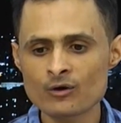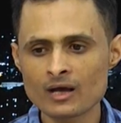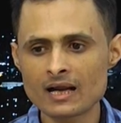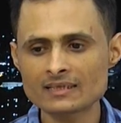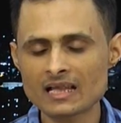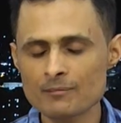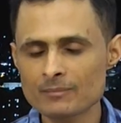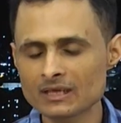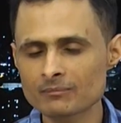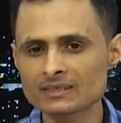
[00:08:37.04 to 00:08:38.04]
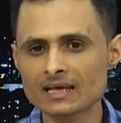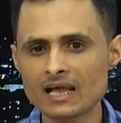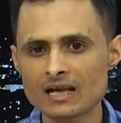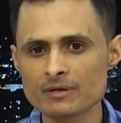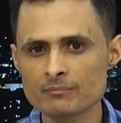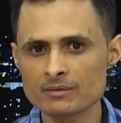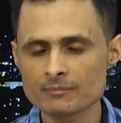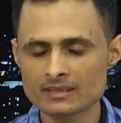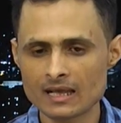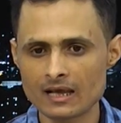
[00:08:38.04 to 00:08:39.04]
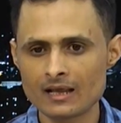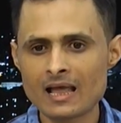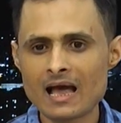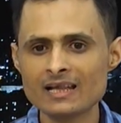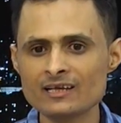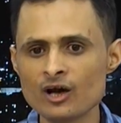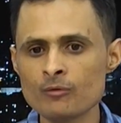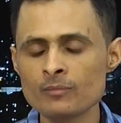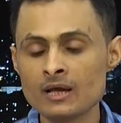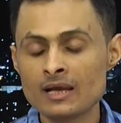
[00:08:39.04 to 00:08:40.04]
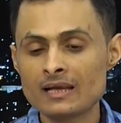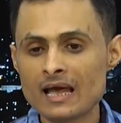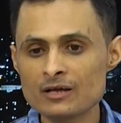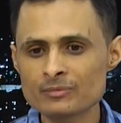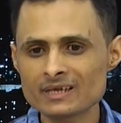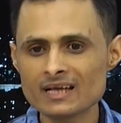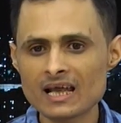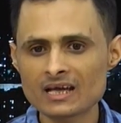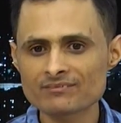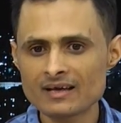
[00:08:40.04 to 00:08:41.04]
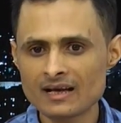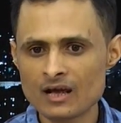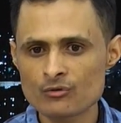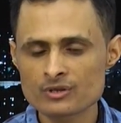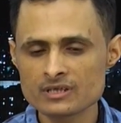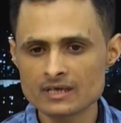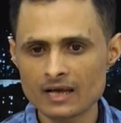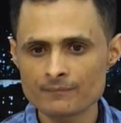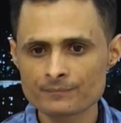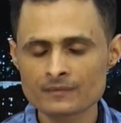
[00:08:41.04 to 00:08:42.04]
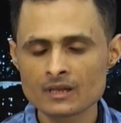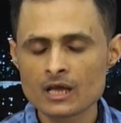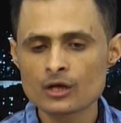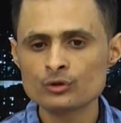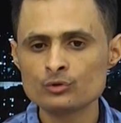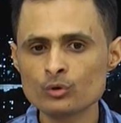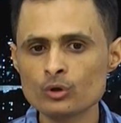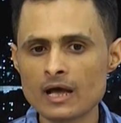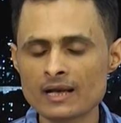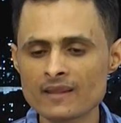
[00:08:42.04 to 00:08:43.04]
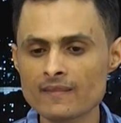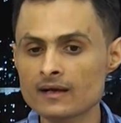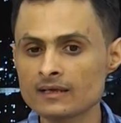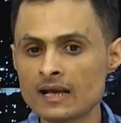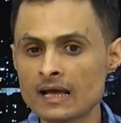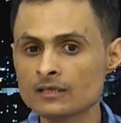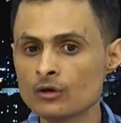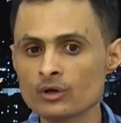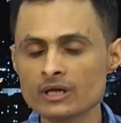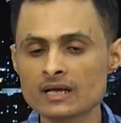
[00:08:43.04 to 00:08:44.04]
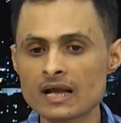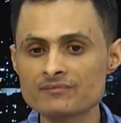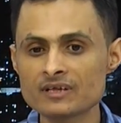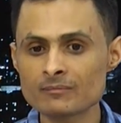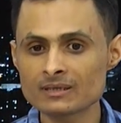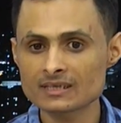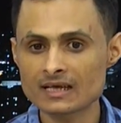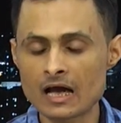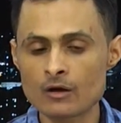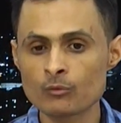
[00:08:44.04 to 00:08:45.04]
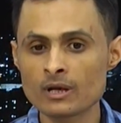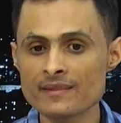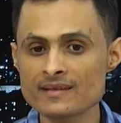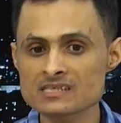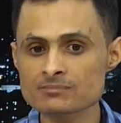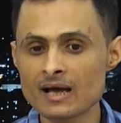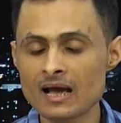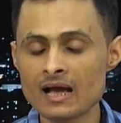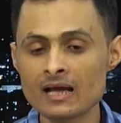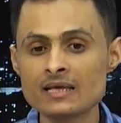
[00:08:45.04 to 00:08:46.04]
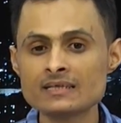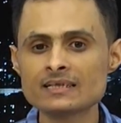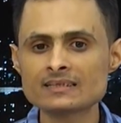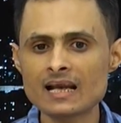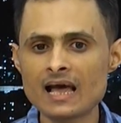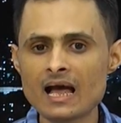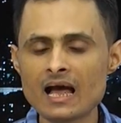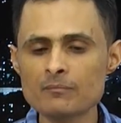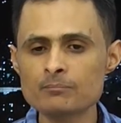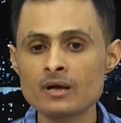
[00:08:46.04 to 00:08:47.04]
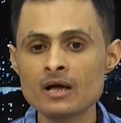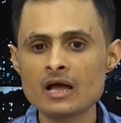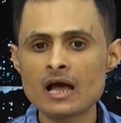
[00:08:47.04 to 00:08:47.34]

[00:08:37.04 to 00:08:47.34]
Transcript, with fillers: ثورات عامة المنطقة العربية برمتها اليوم لا يمكننا إغفال الحوثية دون النظر إلى دور إيران في المنطقة والذي أصبح يتلاعب